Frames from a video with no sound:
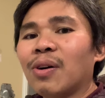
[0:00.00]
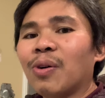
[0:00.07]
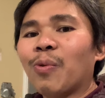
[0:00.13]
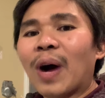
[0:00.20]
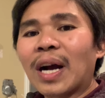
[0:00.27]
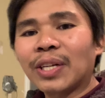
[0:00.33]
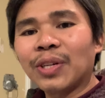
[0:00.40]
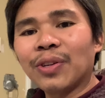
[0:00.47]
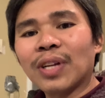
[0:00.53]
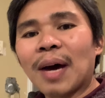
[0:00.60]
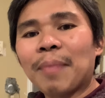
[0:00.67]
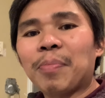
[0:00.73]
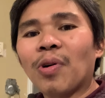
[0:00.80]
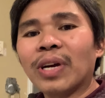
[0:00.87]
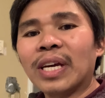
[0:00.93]
Huwag nyo
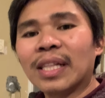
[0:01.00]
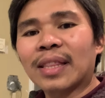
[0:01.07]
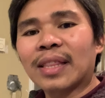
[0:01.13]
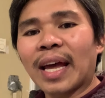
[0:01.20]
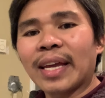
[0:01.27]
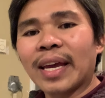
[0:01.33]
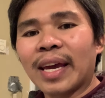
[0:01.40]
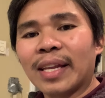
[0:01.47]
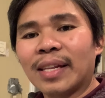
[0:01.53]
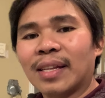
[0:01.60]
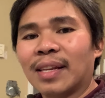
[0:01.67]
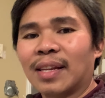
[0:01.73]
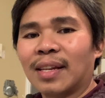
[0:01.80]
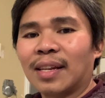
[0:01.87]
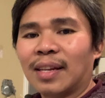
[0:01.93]
na pong
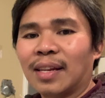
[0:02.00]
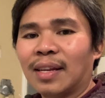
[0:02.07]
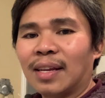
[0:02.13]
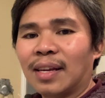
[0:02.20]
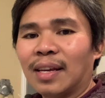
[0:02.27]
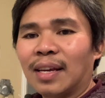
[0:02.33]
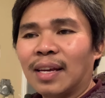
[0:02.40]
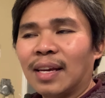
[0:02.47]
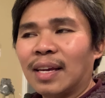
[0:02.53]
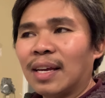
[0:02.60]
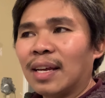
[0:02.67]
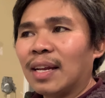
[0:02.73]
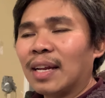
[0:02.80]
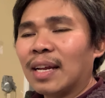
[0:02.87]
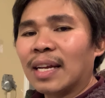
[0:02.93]
hintayin
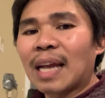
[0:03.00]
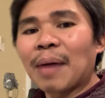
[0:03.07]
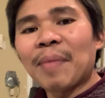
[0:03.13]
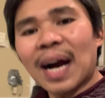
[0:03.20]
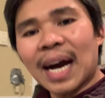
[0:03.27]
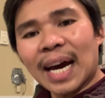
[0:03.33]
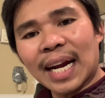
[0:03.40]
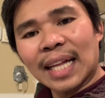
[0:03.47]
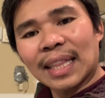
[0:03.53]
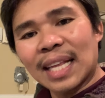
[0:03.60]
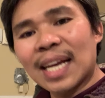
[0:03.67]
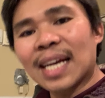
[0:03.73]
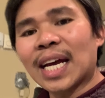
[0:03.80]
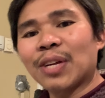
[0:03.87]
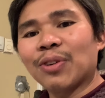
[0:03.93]
na
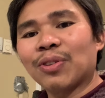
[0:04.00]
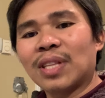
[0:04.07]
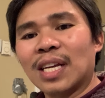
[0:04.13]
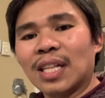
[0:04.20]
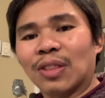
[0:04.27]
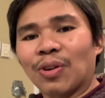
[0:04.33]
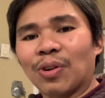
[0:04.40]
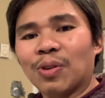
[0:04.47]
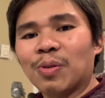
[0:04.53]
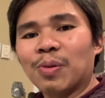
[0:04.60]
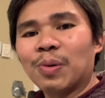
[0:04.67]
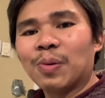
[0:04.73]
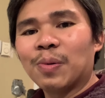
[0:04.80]
makarating kayo dito